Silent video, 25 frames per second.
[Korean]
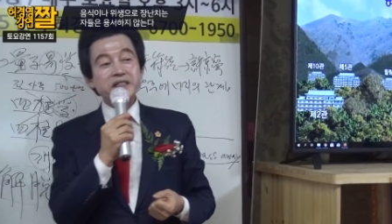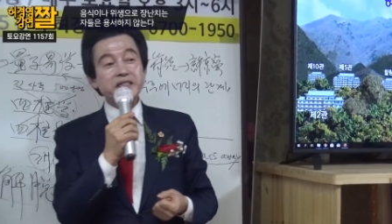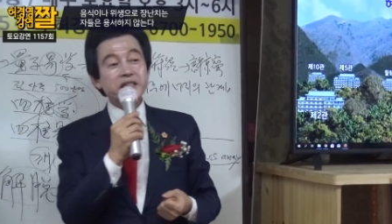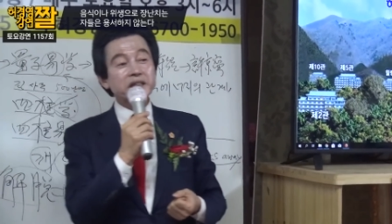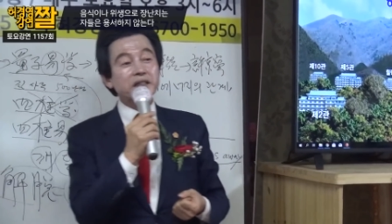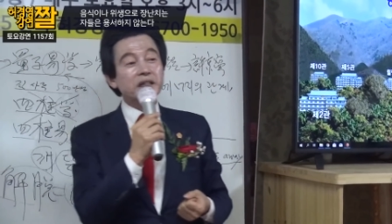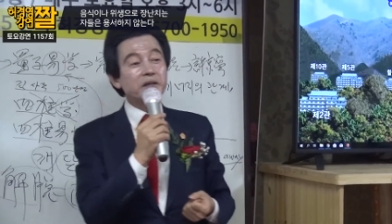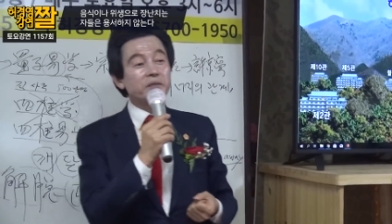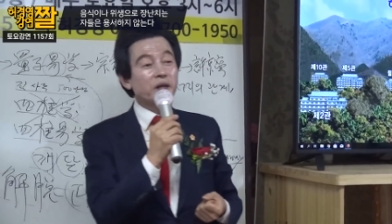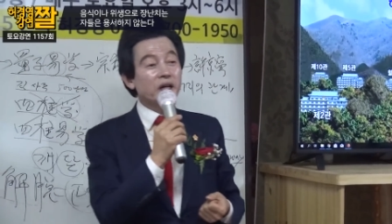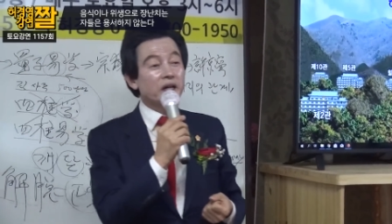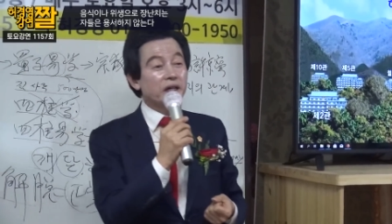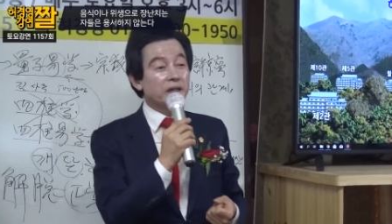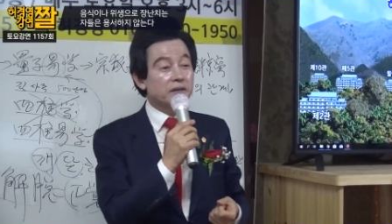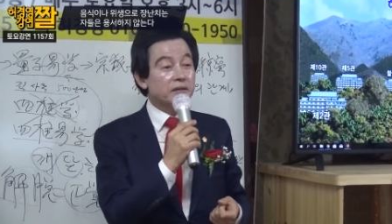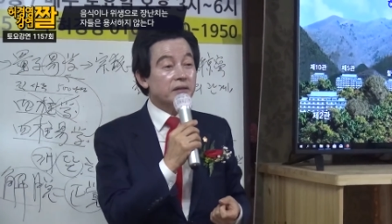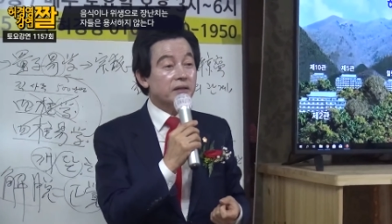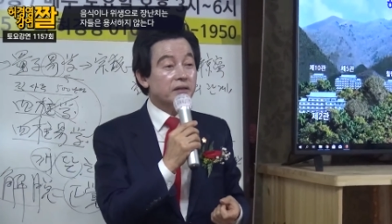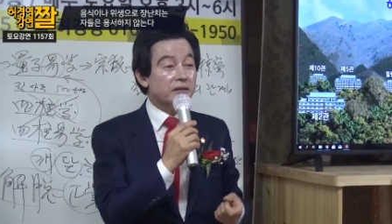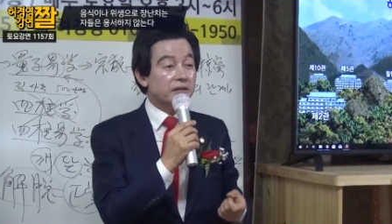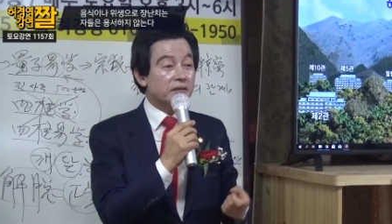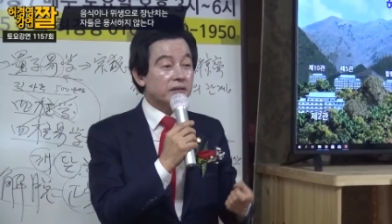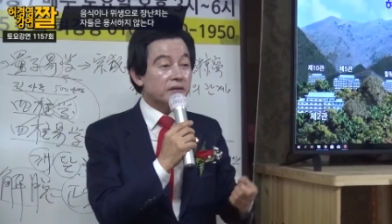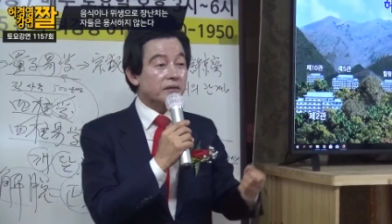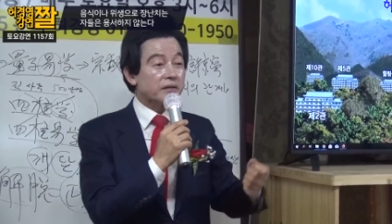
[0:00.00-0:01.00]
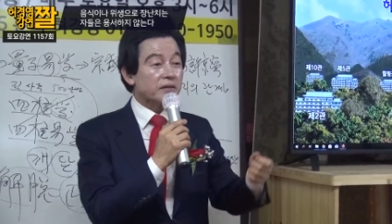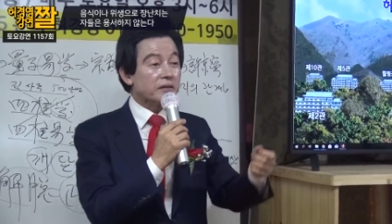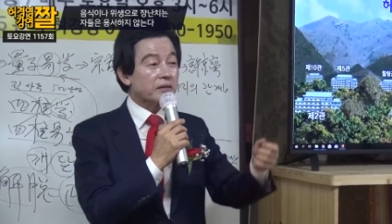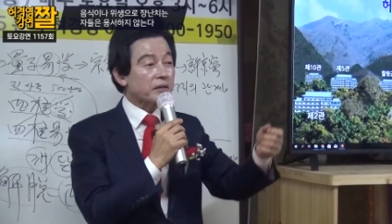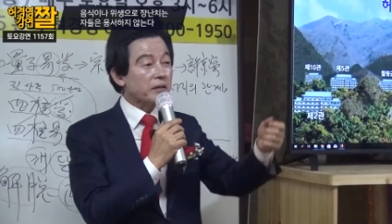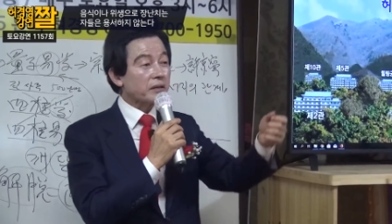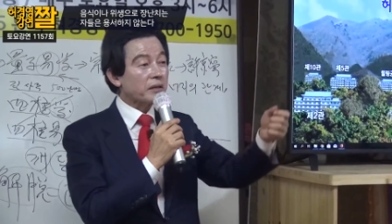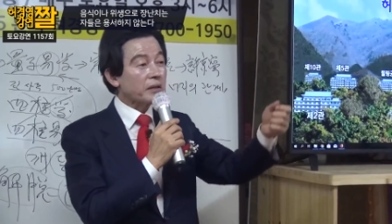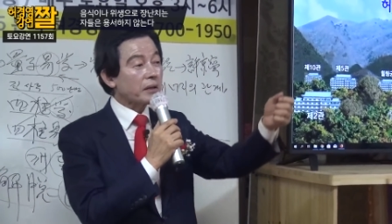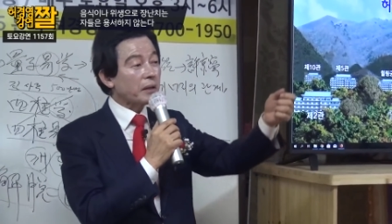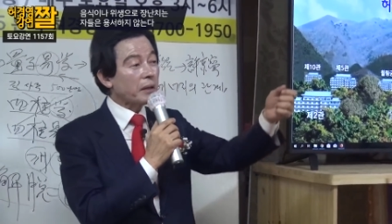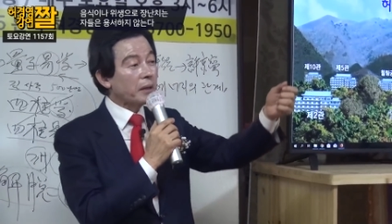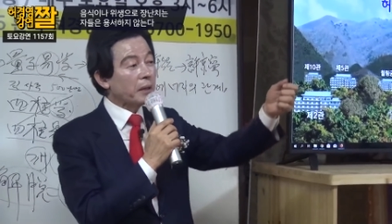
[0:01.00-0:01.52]
지금은,
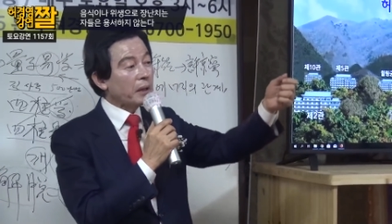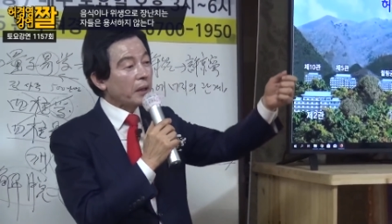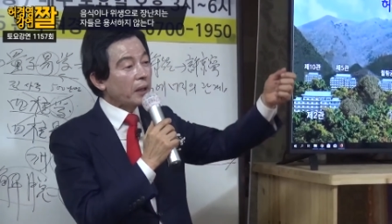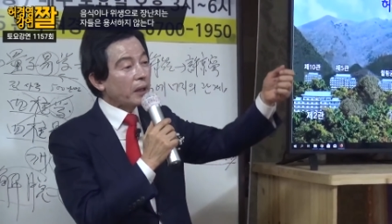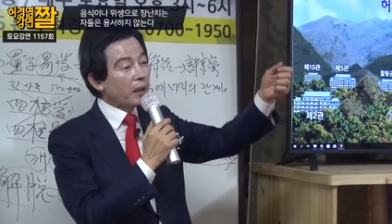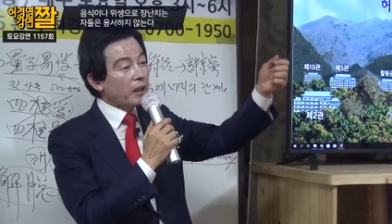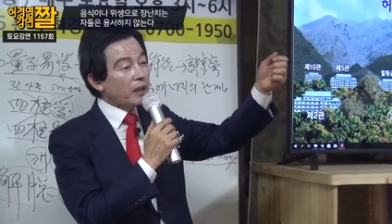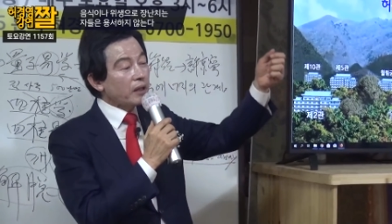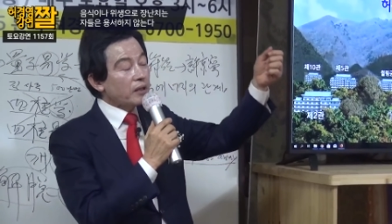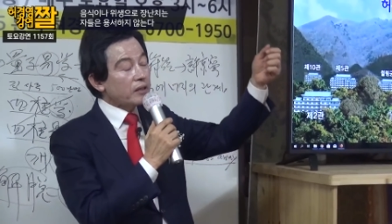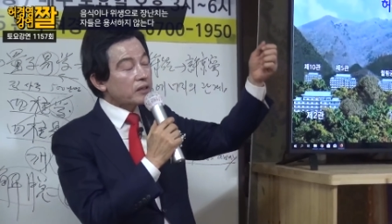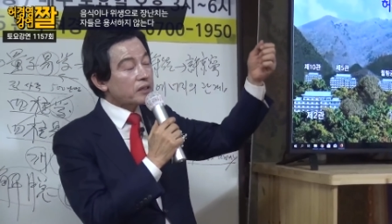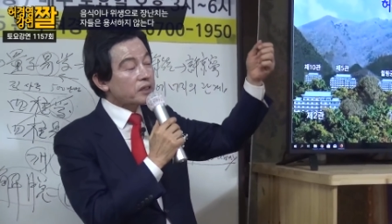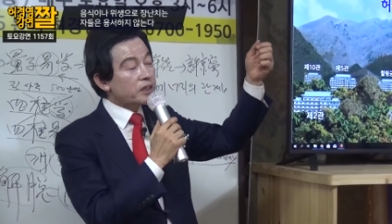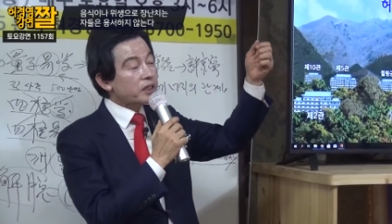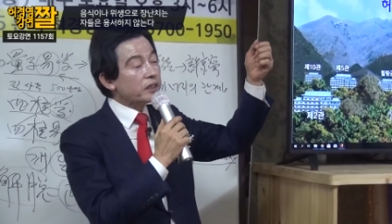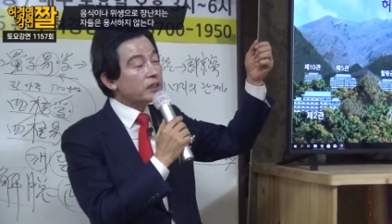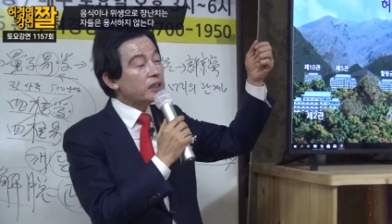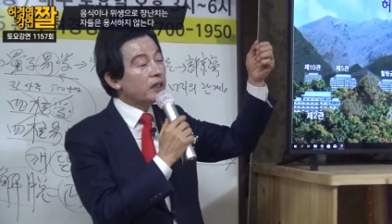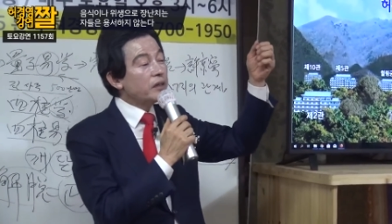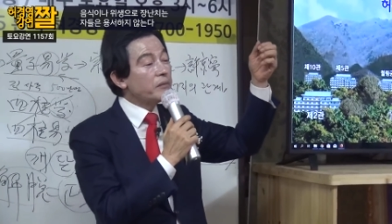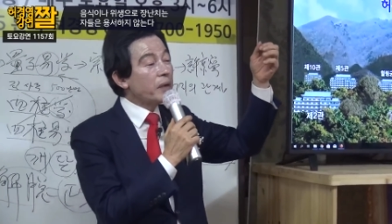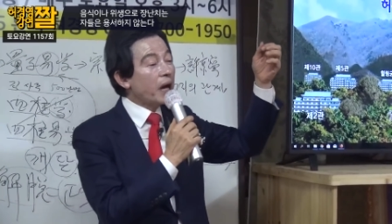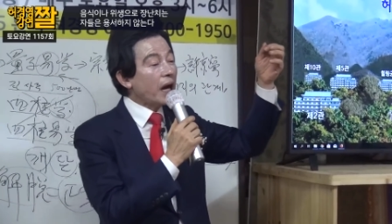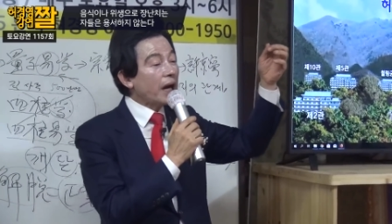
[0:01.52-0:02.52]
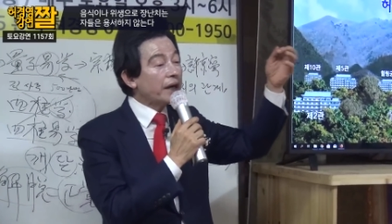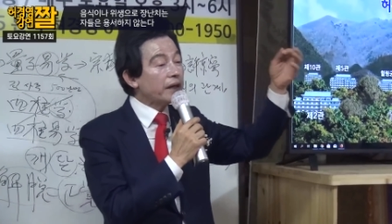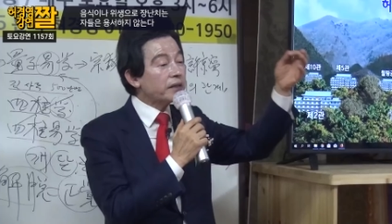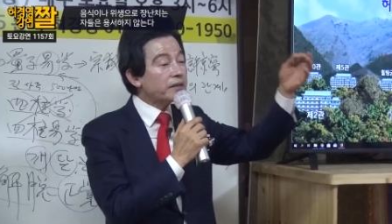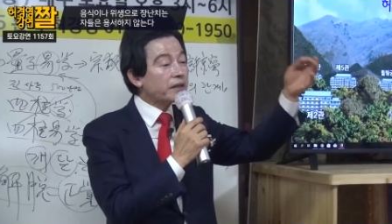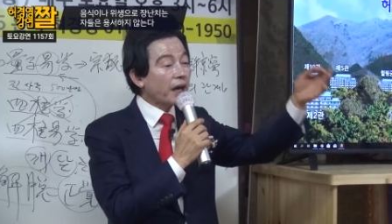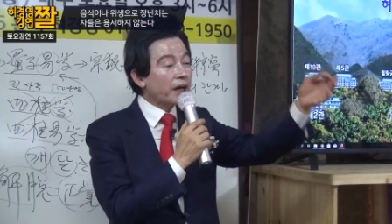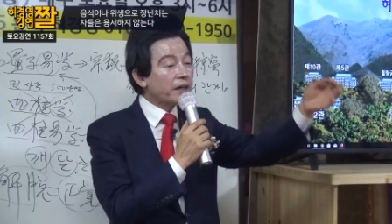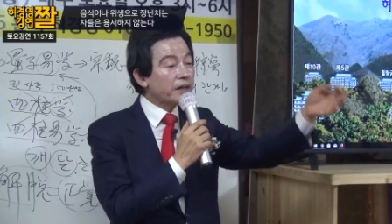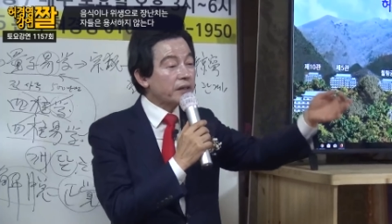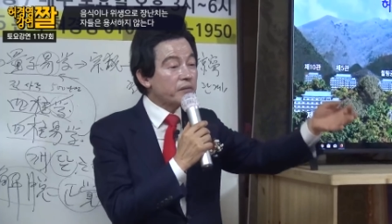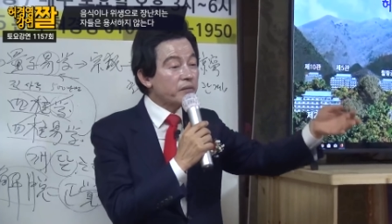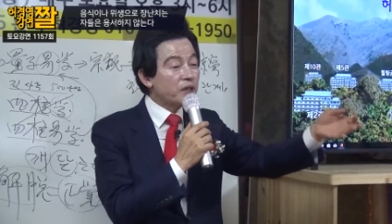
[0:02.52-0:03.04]
지금
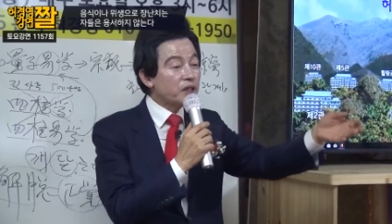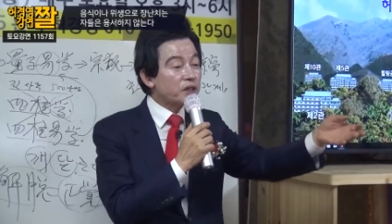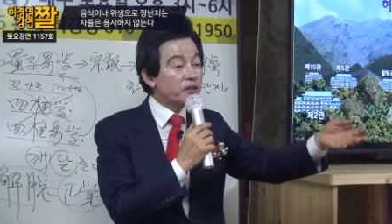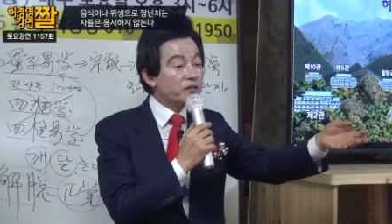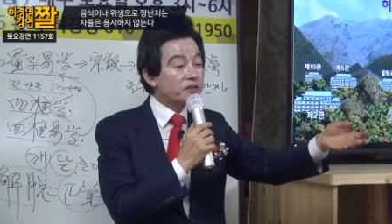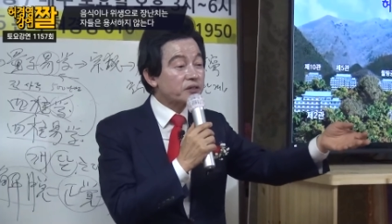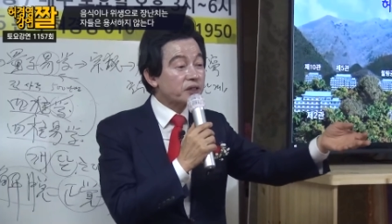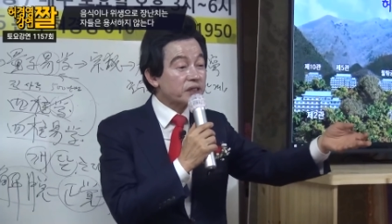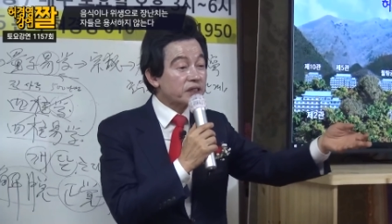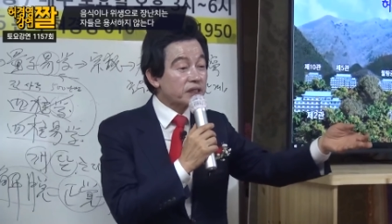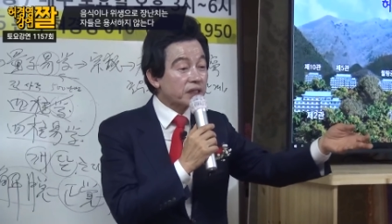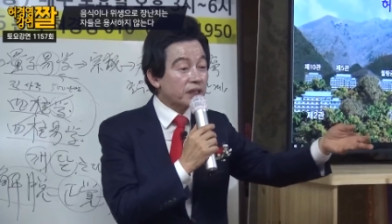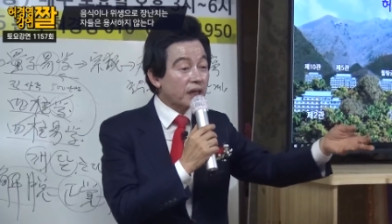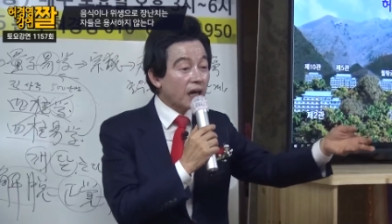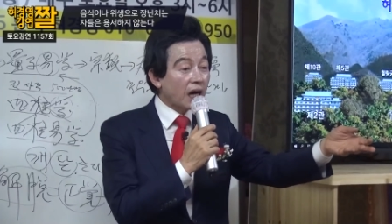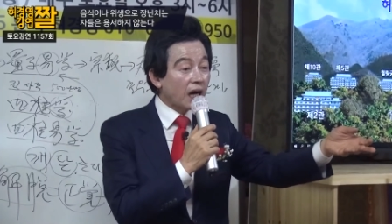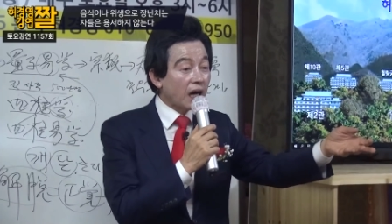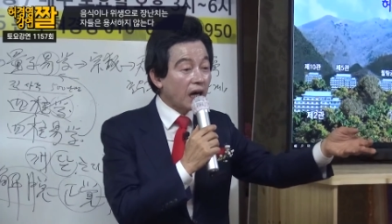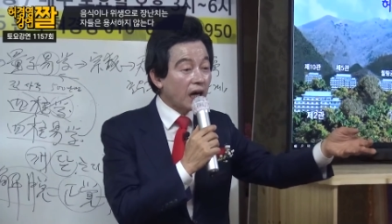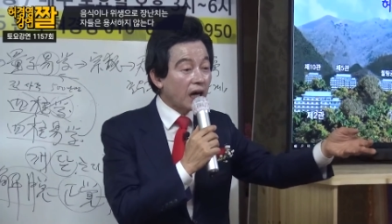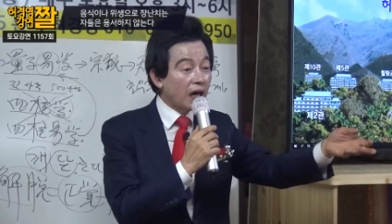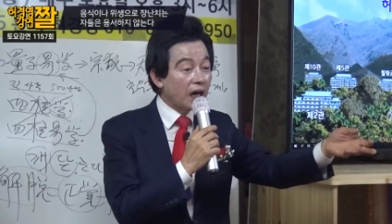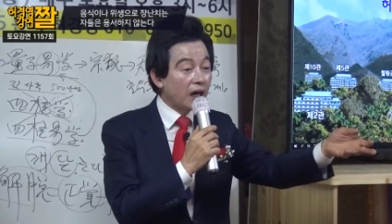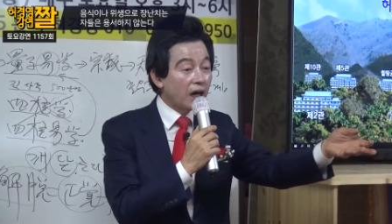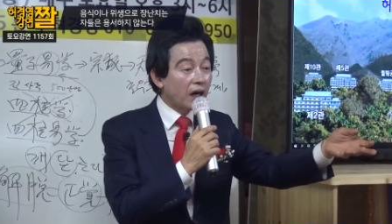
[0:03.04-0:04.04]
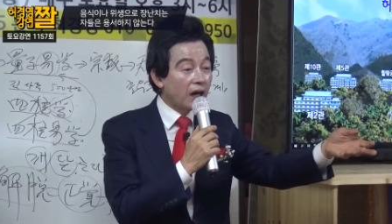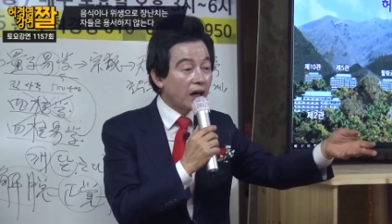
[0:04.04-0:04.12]
하이타이는 믿을 수 있을까?